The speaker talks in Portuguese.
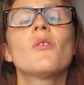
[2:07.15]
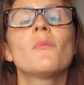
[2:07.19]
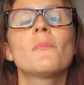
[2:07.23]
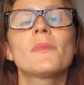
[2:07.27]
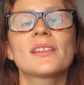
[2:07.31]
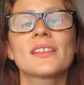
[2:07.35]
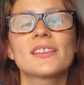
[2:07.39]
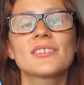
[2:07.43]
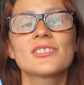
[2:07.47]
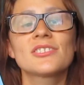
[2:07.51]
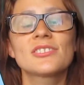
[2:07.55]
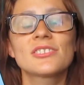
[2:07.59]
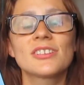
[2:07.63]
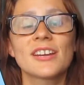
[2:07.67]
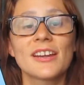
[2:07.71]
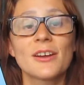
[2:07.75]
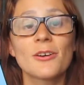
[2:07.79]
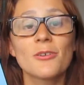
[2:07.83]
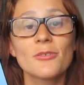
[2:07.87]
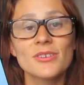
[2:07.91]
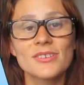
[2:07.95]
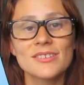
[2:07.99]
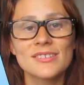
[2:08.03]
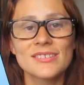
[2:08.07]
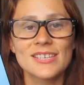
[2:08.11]
O
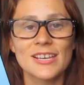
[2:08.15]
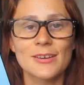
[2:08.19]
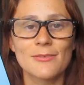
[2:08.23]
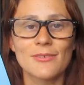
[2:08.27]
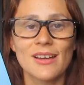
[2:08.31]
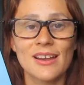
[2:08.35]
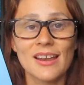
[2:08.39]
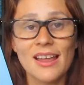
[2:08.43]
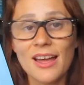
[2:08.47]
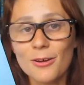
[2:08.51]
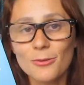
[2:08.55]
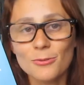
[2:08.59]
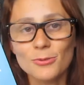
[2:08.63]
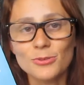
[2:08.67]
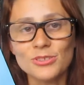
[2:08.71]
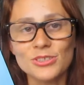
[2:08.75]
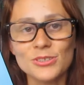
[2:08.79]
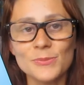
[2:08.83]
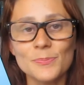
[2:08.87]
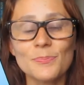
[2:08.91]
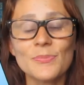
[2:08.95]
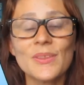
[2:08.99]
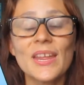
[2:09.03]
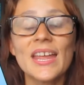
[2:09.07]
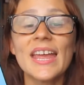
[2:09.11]
Menestrel e Seu
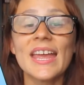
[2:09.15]
Alaúde.